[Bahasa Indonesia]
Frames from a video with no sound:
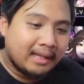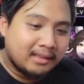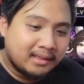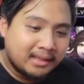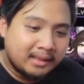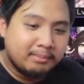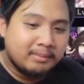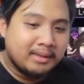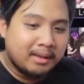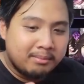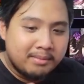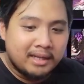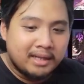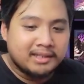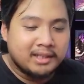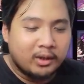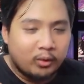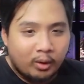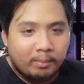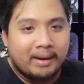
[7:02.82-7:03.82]
tim yang
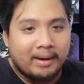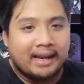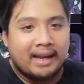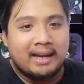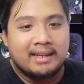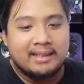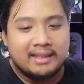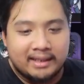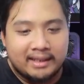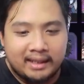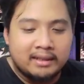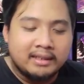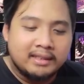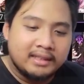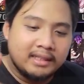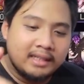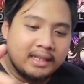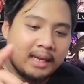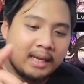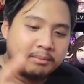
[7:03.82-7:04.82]
biasa gue pakai aja ya.
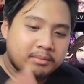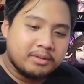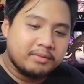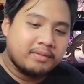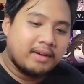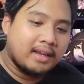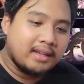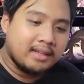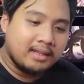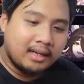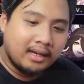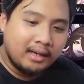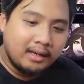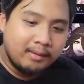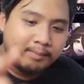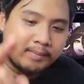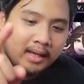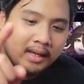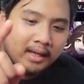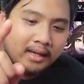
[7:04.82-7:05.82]
Jadi MC Fire,
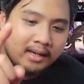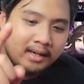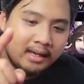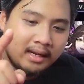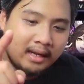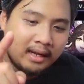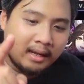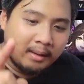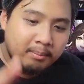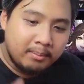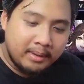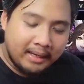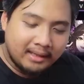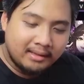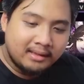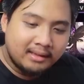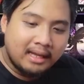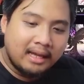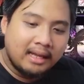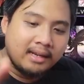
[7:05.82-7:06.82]
ada
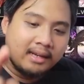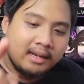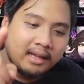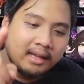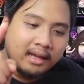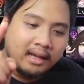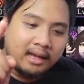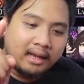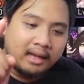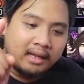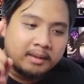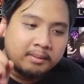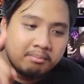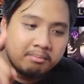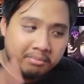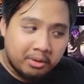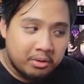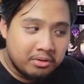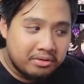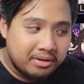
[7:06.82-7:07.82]
Blade, ada
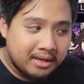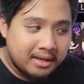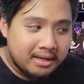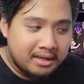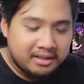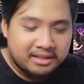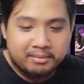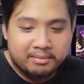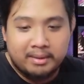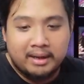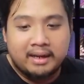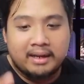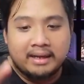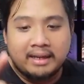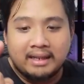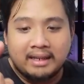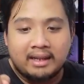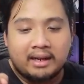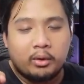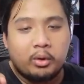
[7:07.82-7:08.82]
Bro-nya sama
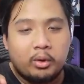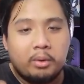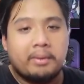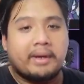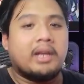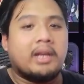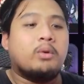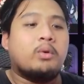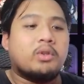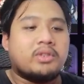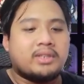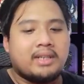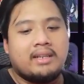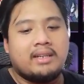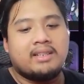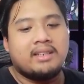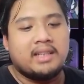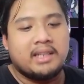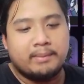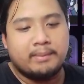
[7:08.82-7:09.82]
healernya gue pakai Luocha
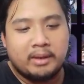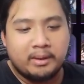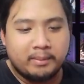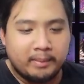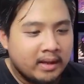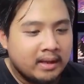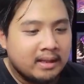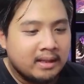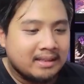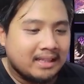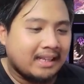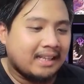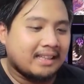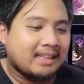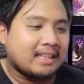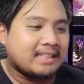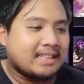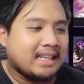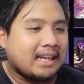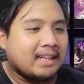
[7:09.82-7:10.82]
di sini teman-teman. Dan
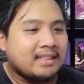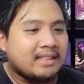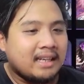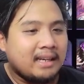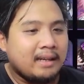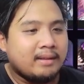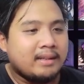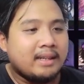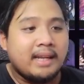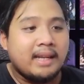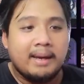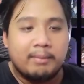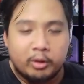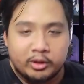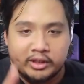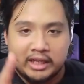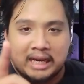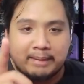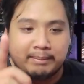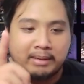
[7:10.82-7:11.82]
kita cek aja, ini di
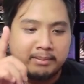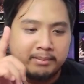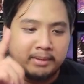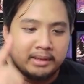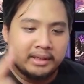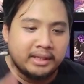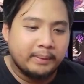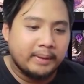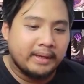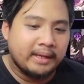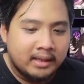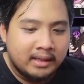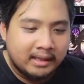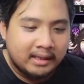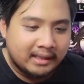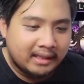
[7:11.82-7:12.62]
MOC 8 BTW ya. Kita